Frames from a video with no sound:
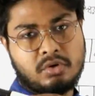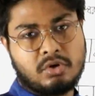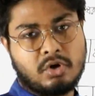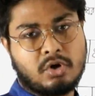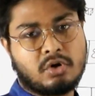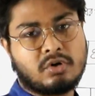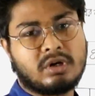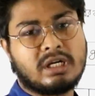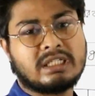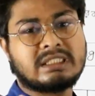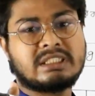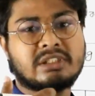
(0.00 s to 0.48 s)

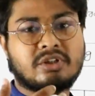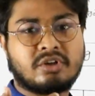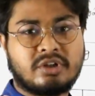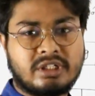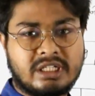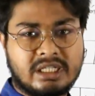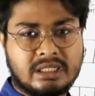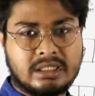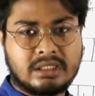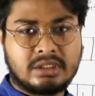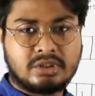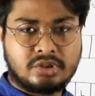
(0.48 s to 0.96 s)
ঘর আছে
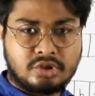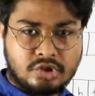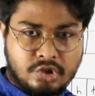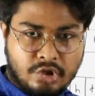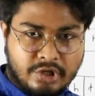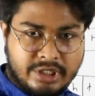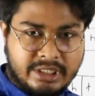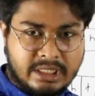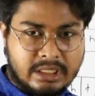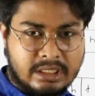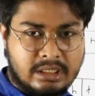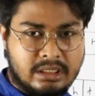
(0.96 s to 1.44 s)
কয়টা
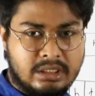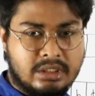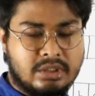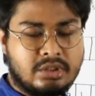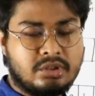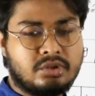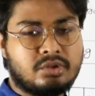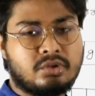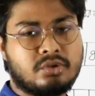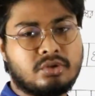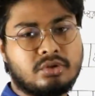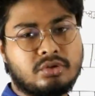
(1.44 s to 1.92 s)
ছয়টা
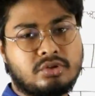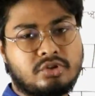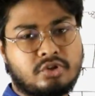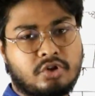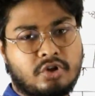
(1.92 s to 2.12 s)
তো